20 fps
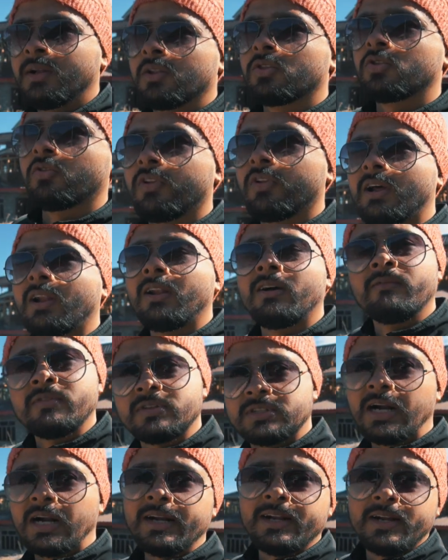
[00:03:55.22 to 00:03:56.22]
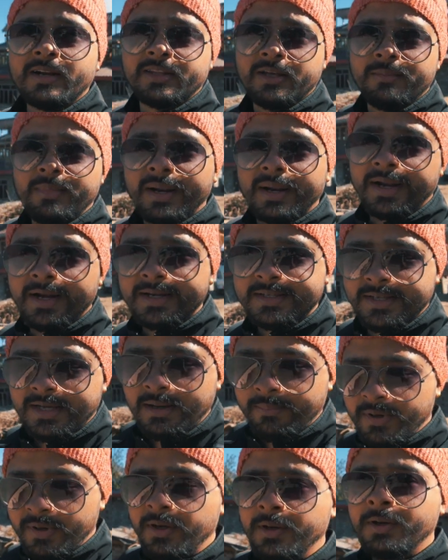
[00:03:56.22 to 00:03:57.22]
तो फिलहाल हम स्टार्ट करते हैं मार्केट से यहाँ
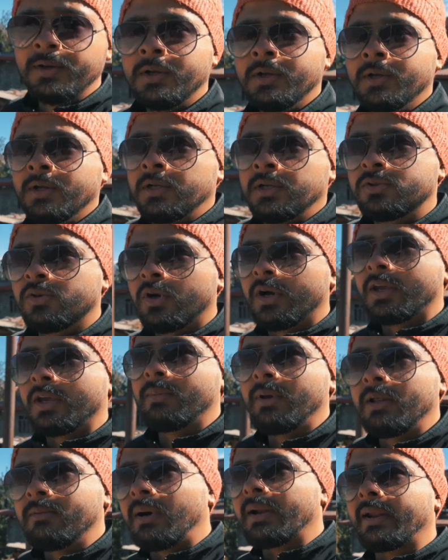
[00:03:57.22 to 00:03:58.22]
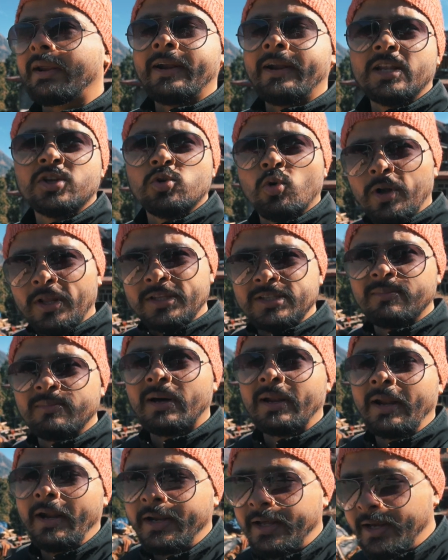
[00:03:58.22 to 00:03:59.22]
पे जो तो यहाँ की मेन मार्केट है छोटी सी
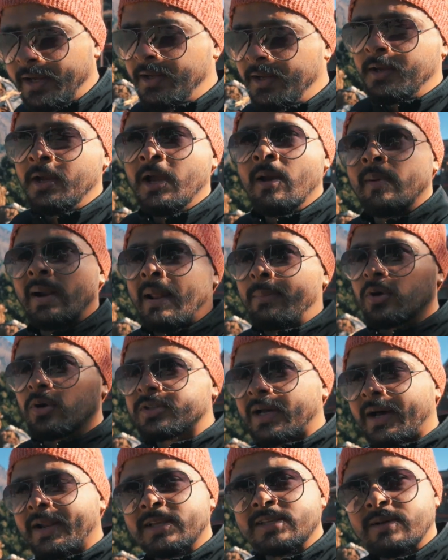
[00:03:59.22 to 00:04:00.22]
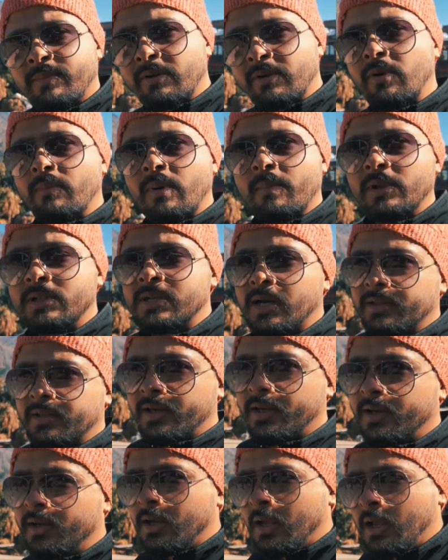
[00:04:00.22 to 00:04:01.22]
मार्केट है और आपको सारा सामान वहाँ पे मिल जाता
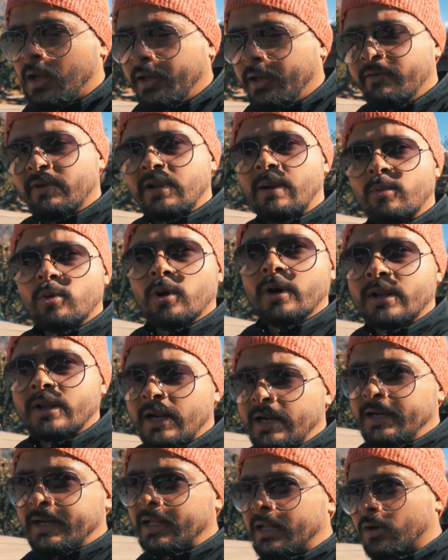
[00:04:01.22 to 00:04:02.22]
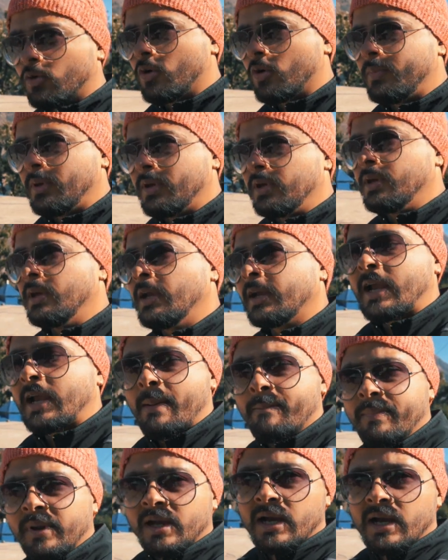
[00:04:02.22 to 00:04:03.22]
है इवन आपको अगर रेंट के लिए कोई भी कैंपिंग